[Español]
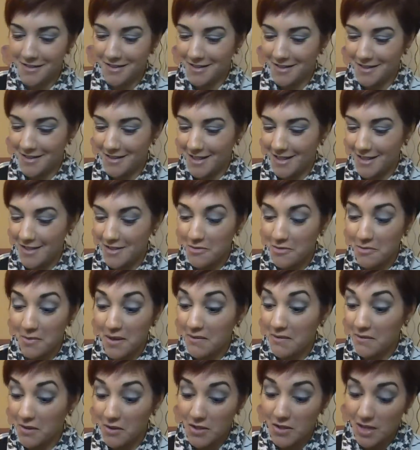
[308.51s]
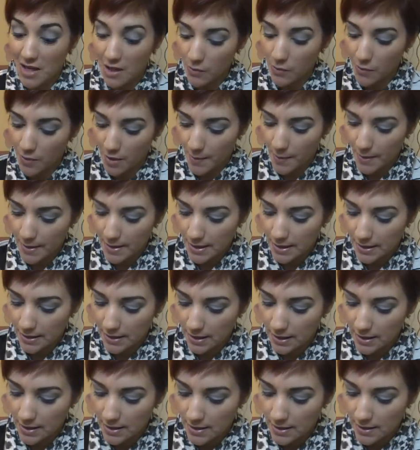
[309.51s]
Están súper... Bueno, se van han
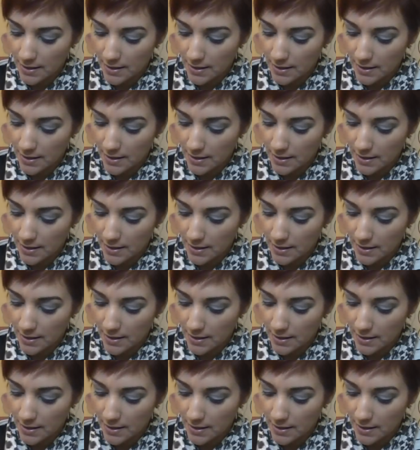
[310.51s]
bastante.